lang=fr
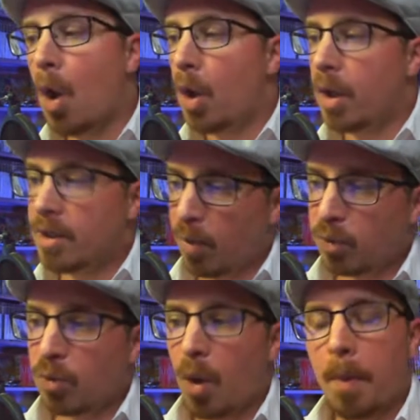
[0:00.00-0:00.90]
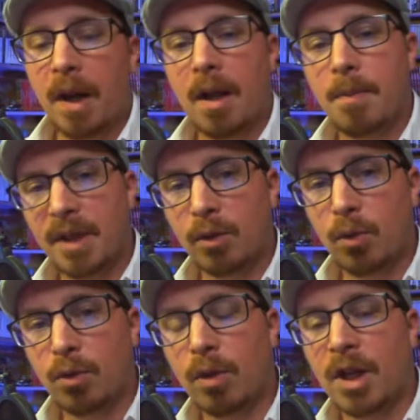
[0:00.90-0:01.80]
Et je pense qu'on en reparlera bientôt
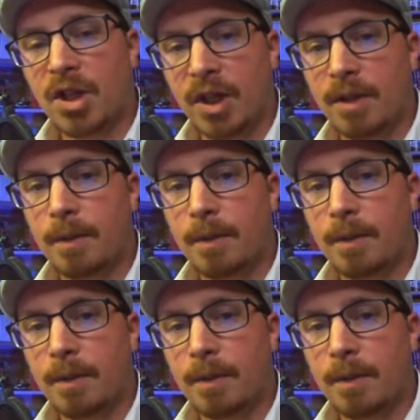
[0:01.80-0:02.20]
sur la chaîne.